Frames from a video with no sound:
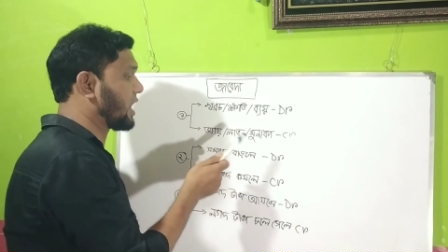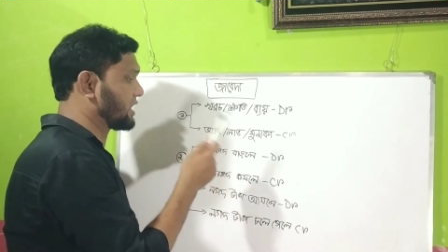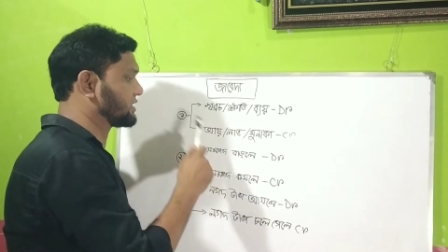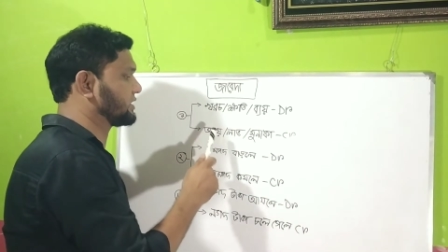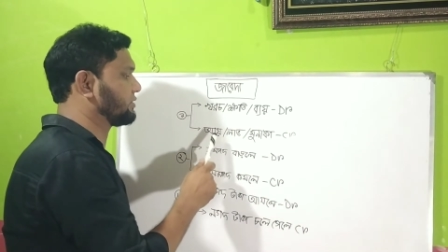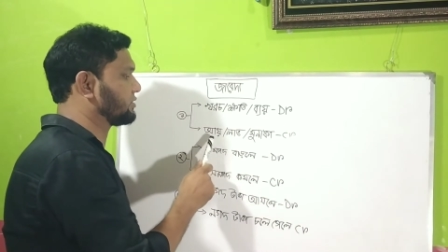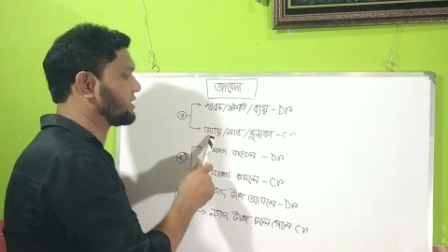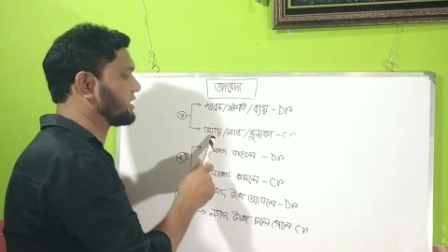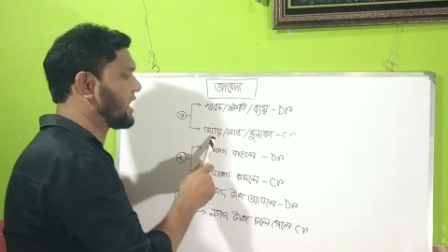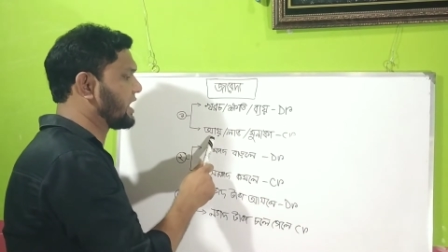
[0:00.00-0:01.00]
আসে
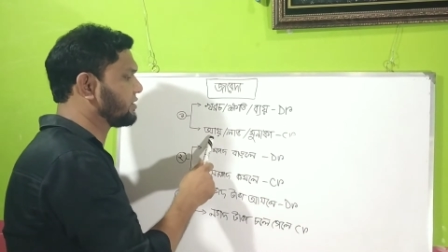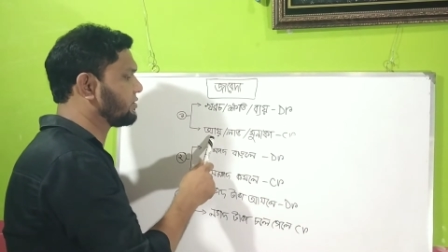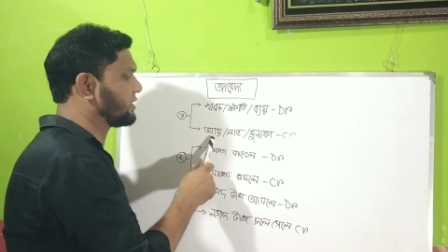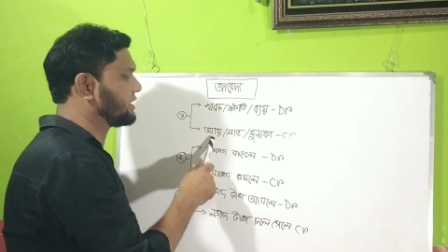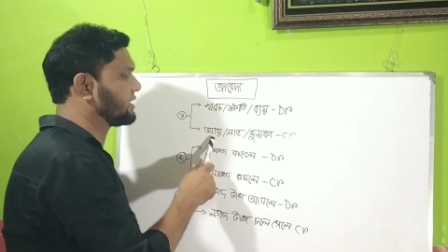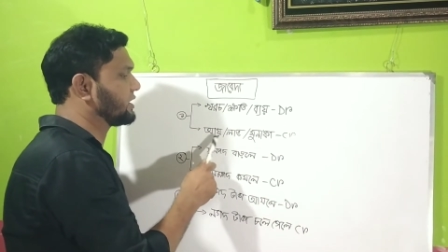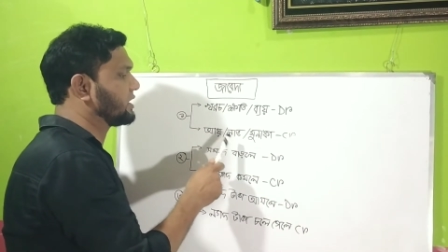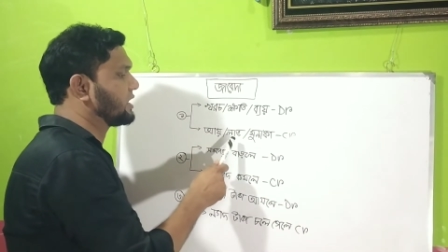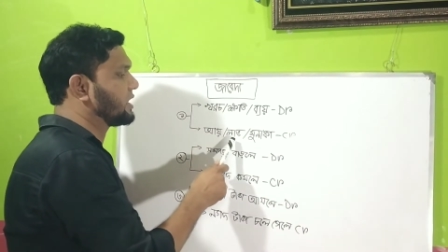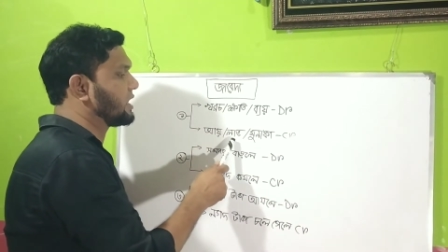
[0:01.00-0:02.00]
অর্থাৎ আয় হয়
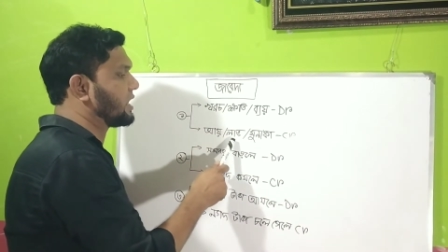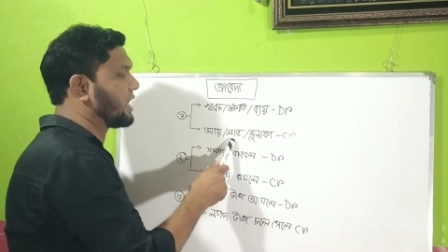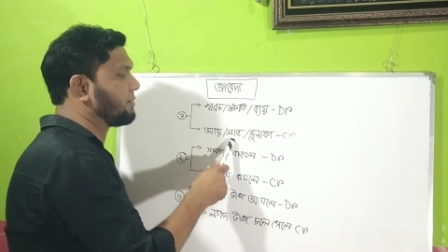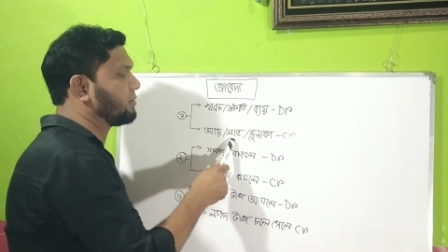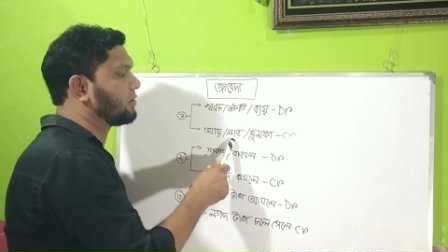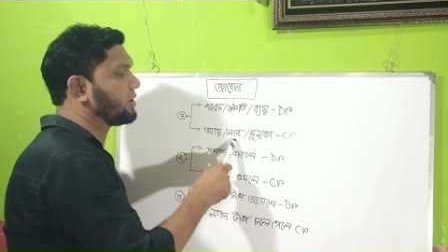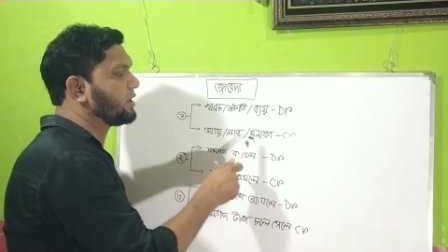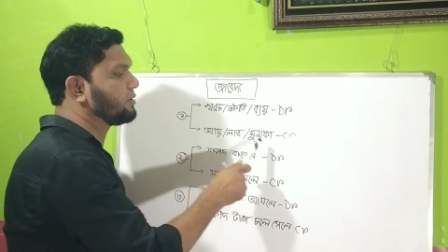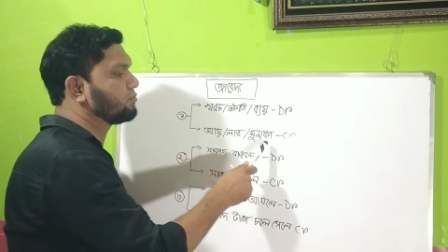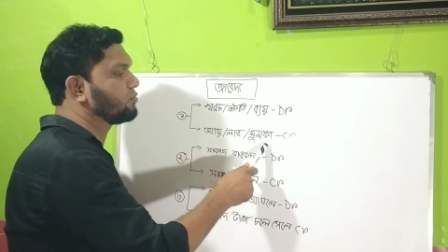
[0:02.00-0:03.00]
লাভ
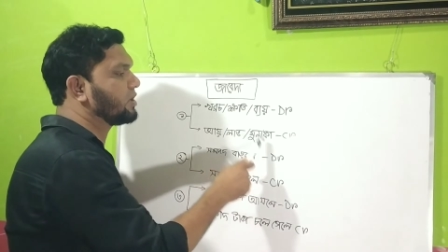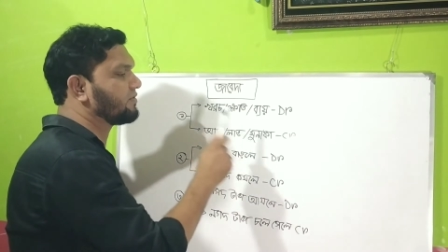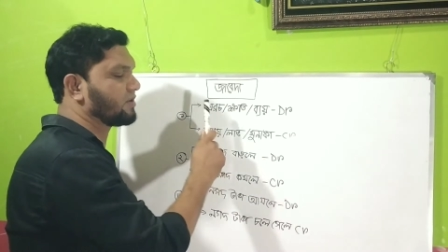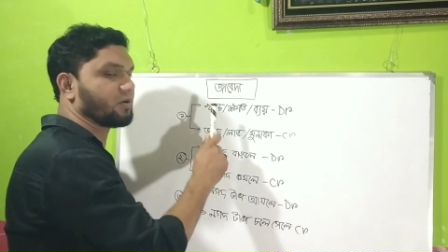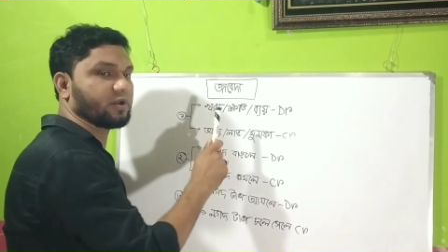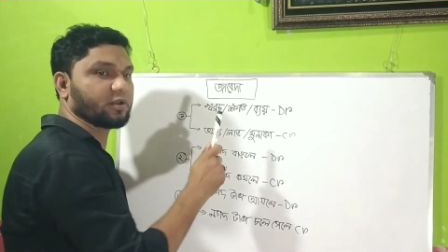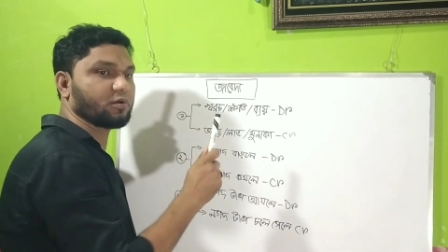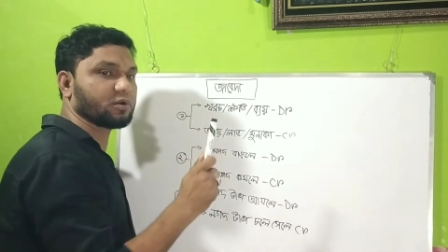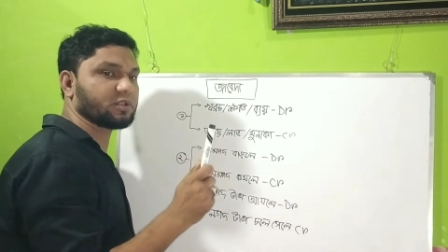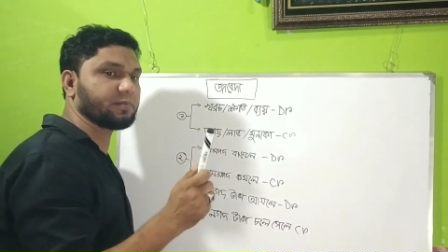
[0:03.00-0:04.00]
হয় মুনাফা হয়
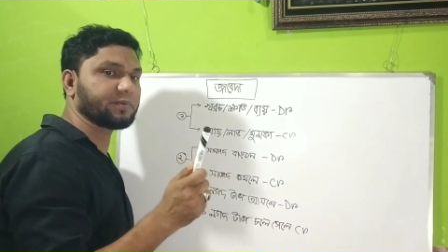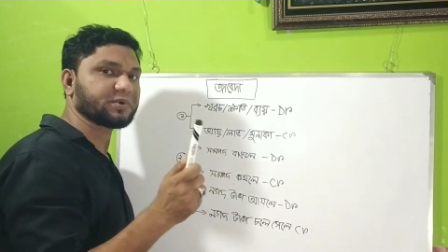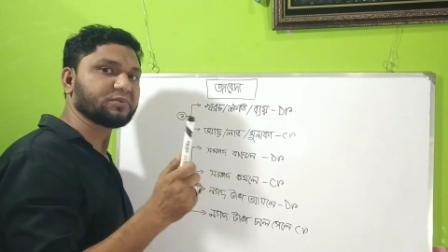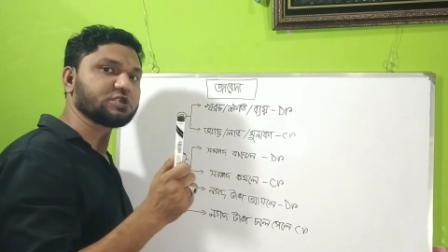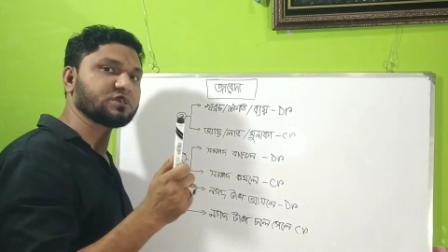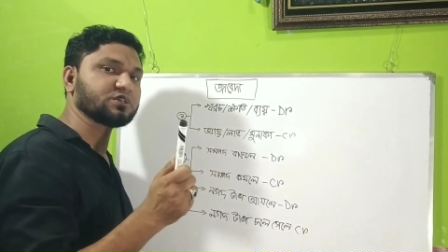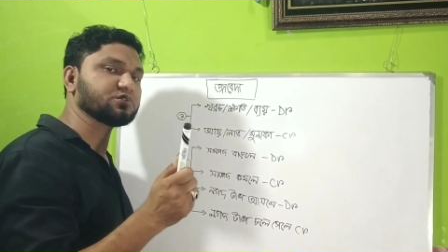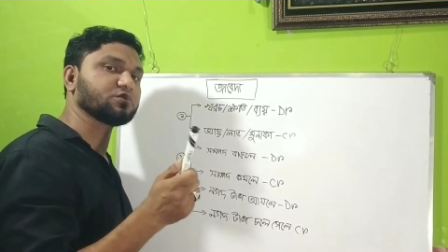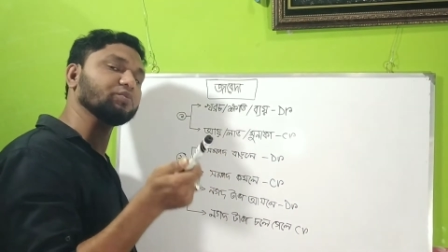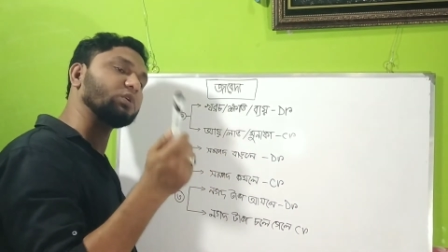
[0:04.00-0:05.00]
অর্থাৎ ব্যবসা প্রতিষ্ঠানে
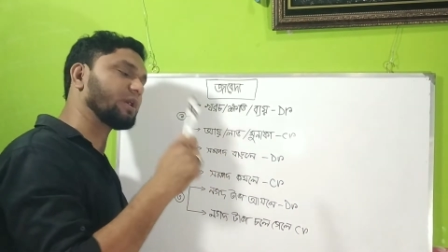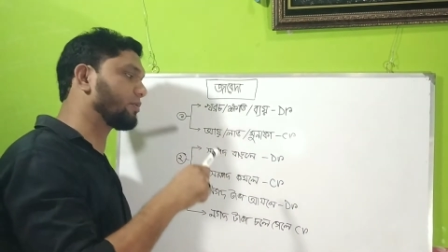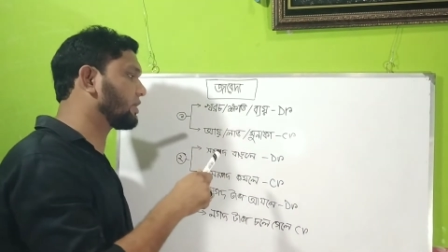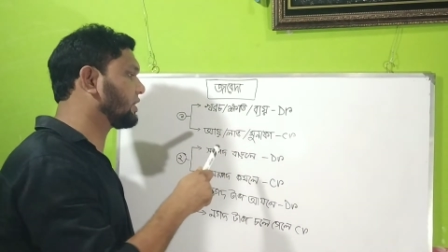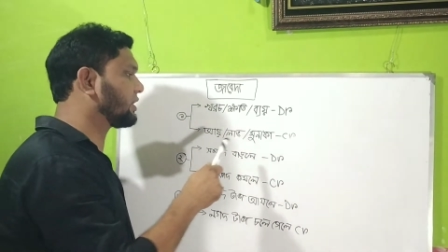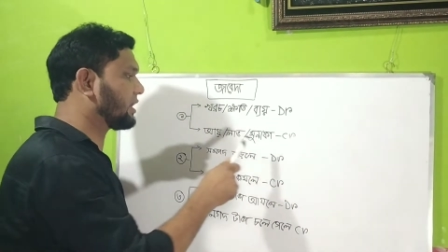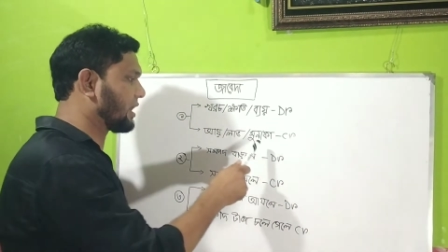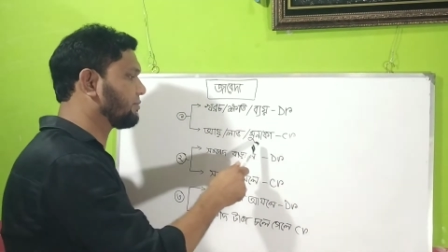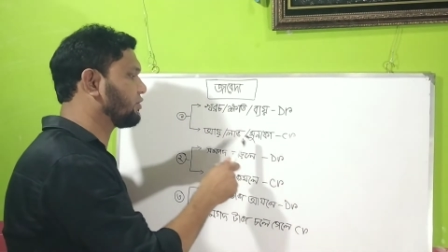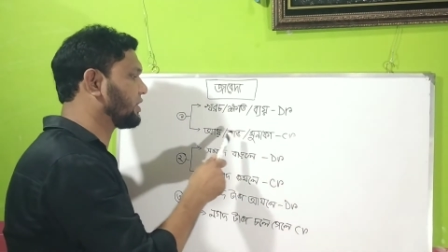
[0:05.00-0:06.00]
যদি কোনো কারণে
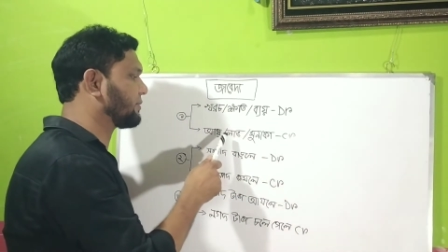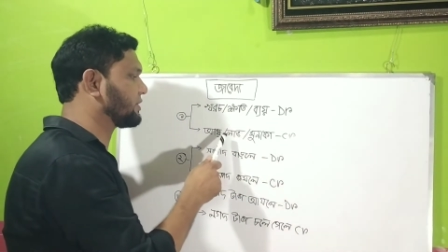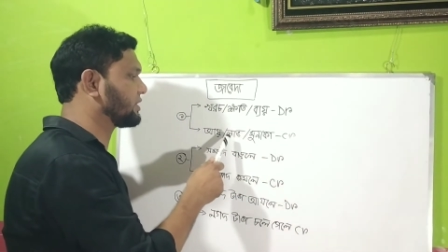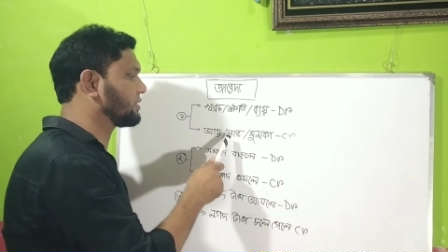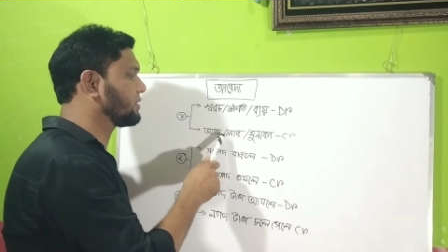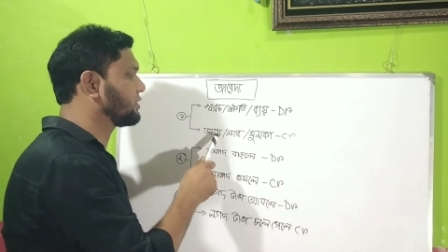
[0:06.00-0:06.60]
লাভ হয় আমাদের